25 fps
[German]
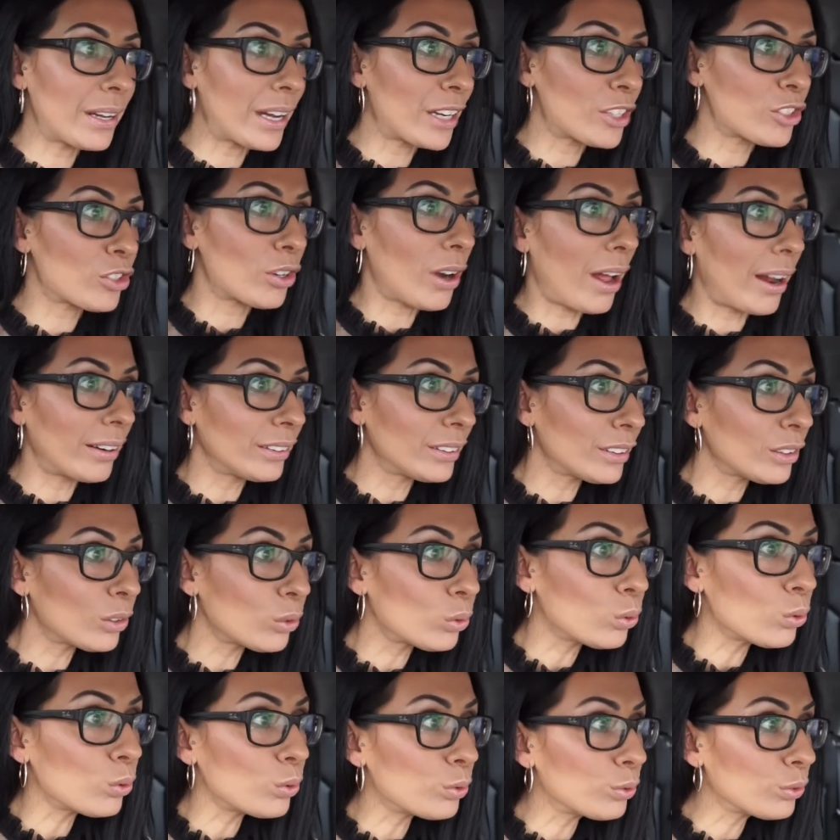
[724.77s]
Der hat schon
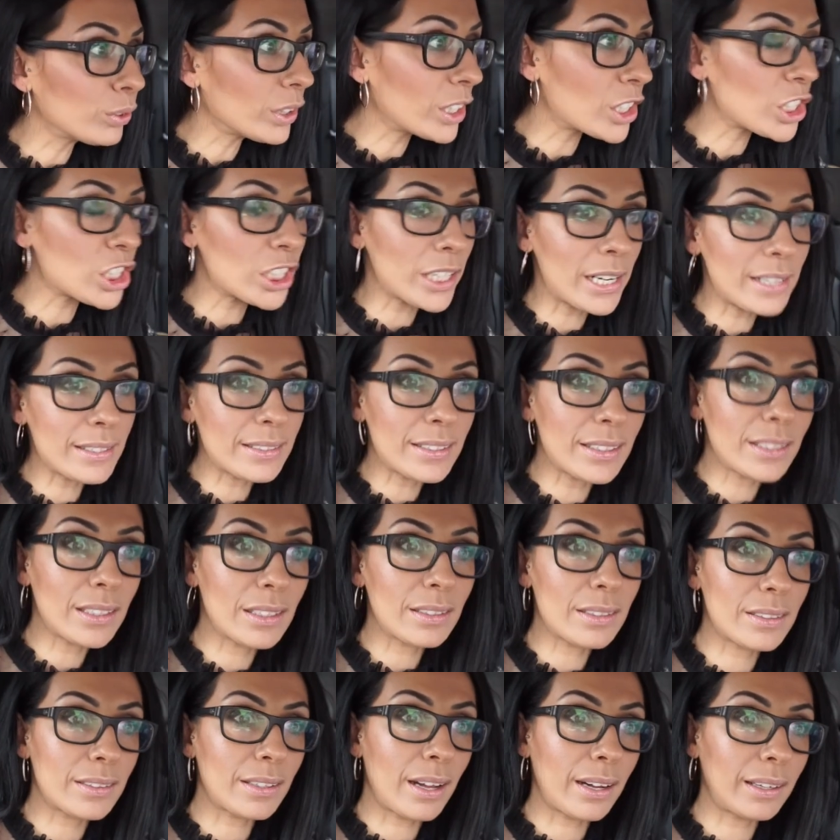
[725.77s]
angerufen. Der stellt sich
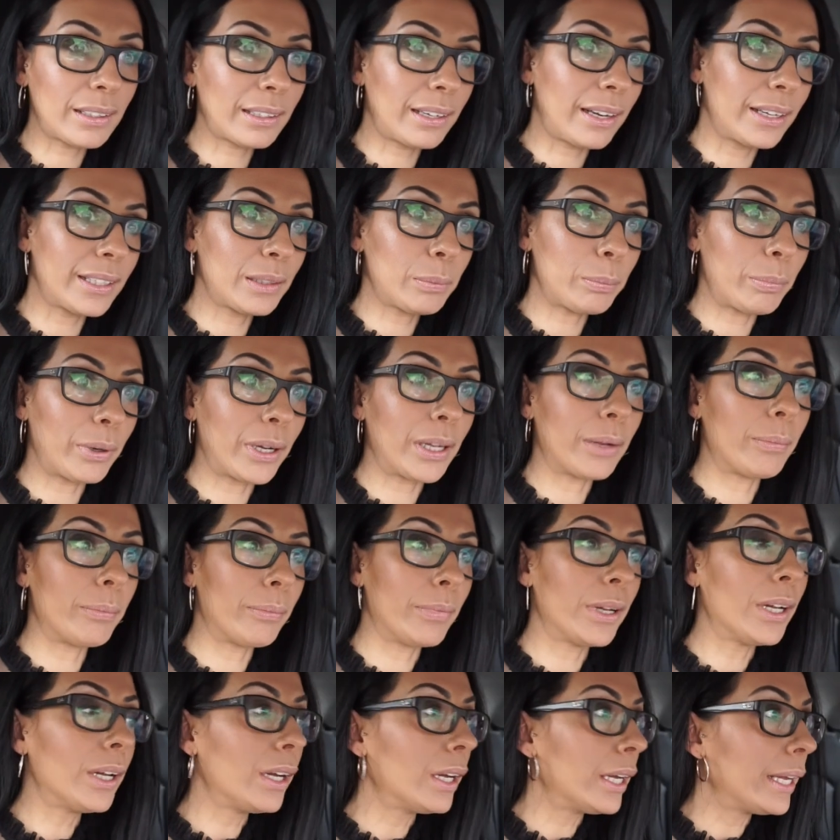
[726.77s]
jetzt da gleich beim
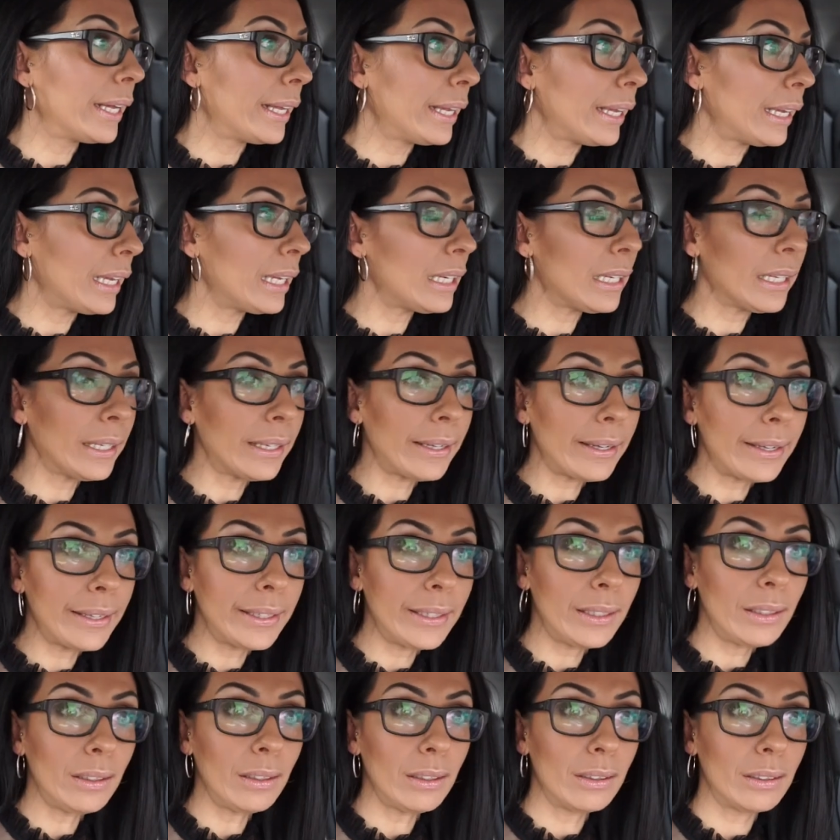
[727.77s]
Edeka
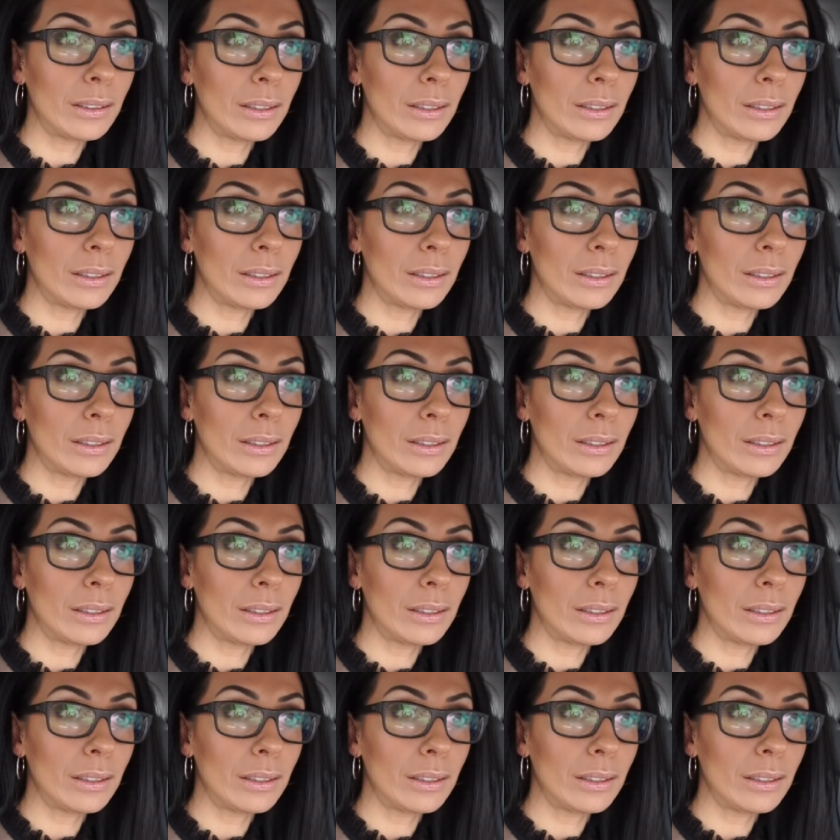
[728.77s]
hin.